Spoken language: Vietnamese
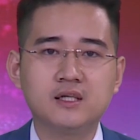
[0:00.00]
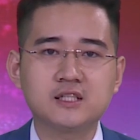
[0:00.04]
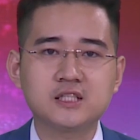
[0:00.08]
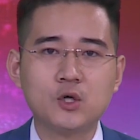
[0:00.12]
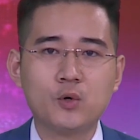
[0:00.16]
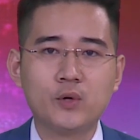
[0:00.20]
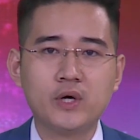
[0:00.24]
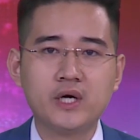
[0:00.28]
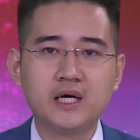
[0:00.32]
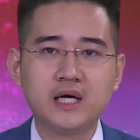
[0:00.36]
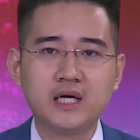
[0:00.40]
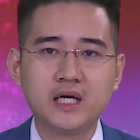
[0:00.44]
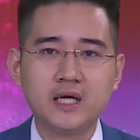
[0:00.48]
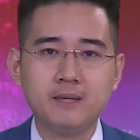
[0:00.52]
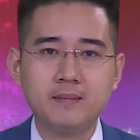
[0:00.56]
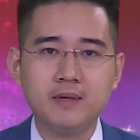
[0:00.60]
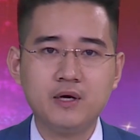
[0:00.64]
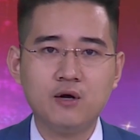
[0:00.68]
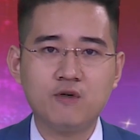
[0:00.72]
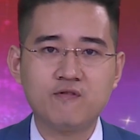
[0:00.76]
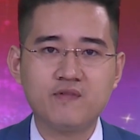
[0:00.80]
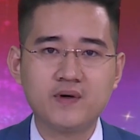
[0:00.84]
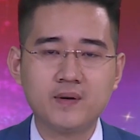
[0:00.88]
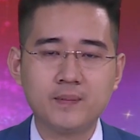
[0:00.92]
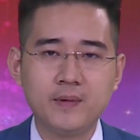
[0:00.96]
Sau khi các đại
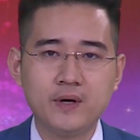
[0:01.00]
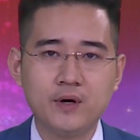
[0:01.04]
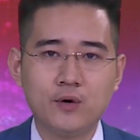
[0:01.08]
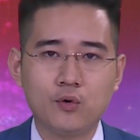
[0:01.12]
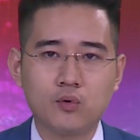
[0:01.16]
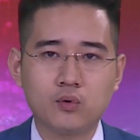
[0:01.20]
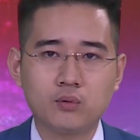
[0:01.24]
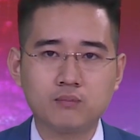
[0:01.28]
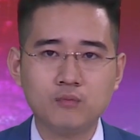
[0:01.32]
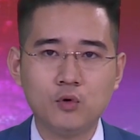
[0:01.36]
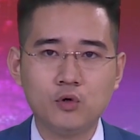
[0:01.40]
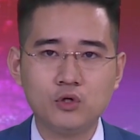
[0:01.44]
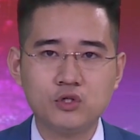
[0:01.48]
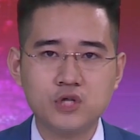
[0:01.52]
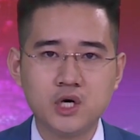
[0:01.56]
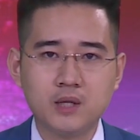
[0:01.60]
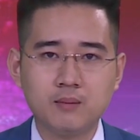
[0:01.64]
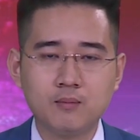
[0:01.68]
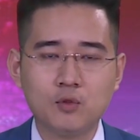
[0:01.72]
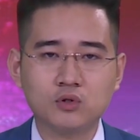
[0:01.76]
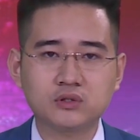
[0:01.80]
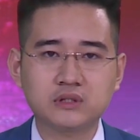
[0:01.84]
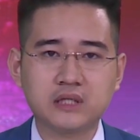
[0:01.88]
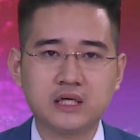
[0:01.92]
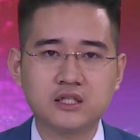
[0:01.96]
biểu phát biểu, Bộ
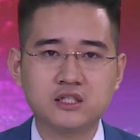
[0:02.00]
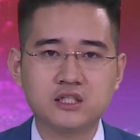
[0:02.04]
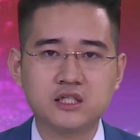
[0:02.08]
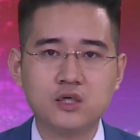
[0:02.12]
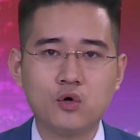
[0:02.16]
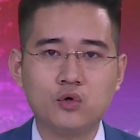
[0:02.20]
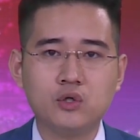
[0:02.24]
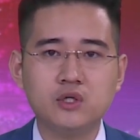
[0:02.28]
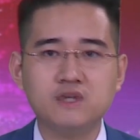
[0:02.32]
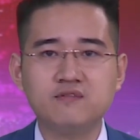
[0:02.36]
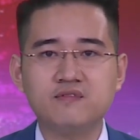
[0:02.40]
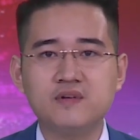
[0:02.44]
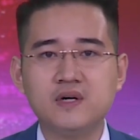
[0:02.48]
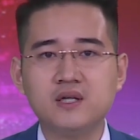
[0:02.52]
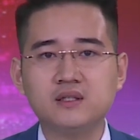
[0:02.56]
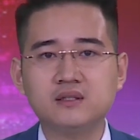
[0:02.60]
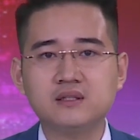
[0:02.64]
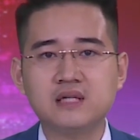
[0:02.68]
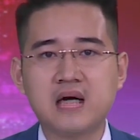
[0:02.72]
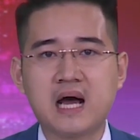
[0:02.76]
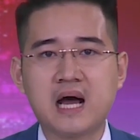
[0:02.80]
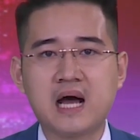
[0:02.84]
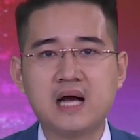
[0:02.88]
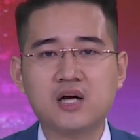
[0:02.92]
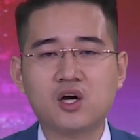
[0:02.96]
trưởng Bộ Tài chính Hồ Đức Phước
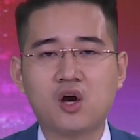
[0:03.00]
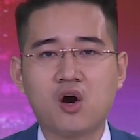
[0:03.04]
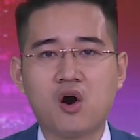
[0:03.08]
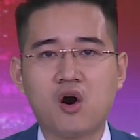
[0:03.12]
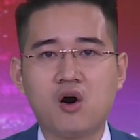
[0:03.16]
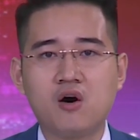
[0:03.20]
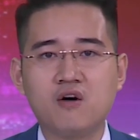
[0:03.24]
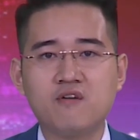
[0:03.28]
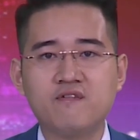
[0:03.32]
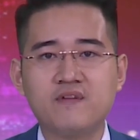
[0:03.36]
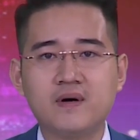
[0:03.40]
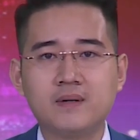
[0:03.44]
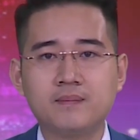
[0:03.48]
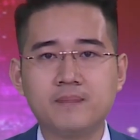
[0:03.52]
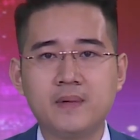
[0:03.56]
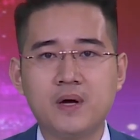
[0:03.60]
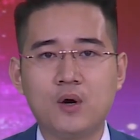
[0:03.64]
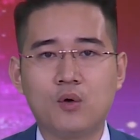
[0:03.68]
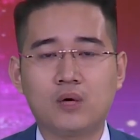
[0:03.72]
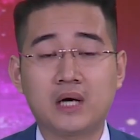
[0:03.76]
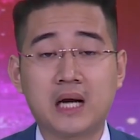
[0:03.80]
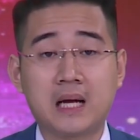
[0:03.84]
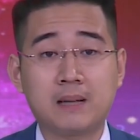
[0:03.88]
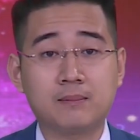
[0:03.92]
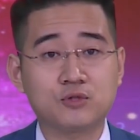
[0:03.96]
đã có phát
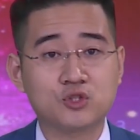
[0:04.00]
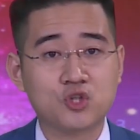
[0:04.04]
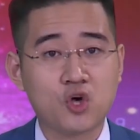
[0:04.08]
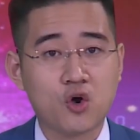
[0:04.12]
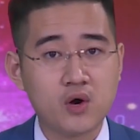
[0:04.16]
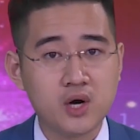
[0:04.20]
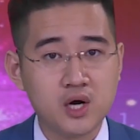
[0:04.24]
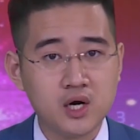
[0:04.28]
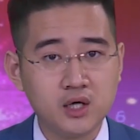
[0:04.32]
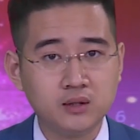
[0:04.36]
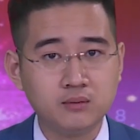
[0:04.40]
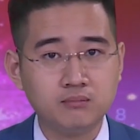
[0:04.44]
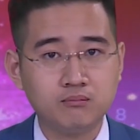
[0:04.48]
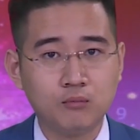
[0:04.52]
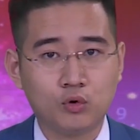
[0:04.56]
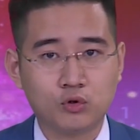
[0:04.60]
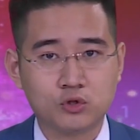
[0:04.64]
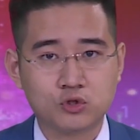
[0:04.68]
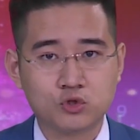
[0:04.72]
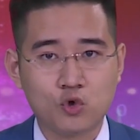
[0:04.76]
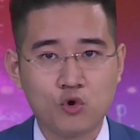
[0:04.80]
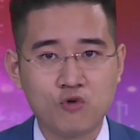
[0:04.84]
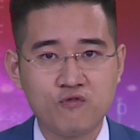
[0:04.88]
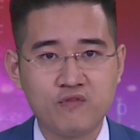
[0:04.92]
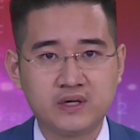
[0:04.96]
biểu làm rõ hơn một
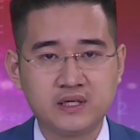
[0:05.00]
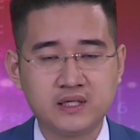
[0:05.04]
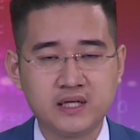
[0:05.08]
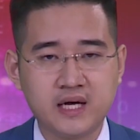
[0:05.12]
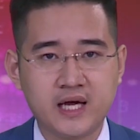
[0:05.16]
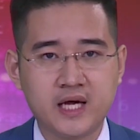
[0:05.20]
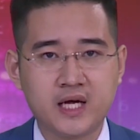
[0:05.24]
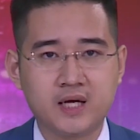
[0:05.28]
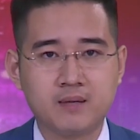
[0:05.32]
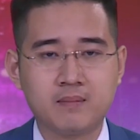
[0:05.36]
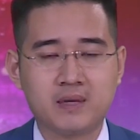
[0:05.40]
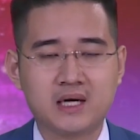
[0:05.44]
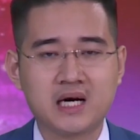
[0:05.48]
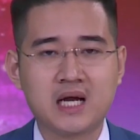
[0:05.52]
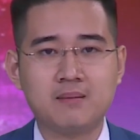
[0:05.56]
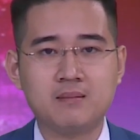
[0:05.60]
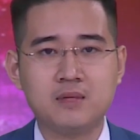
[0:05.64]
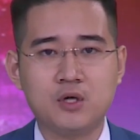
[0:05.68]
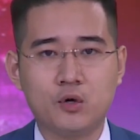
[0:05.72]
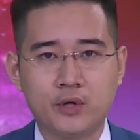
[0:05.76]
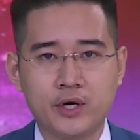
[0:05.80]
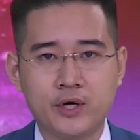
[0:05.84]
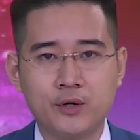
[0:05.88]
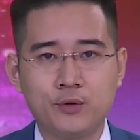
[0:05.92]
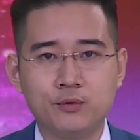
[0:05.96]
số vấn đề mà đại
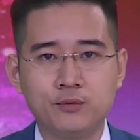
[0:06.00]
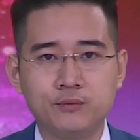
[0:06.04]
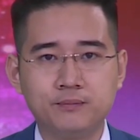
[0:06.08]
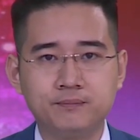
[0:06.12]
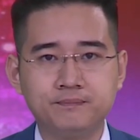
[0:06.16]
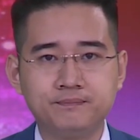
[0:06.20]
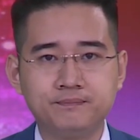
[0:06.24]
biểu nêu.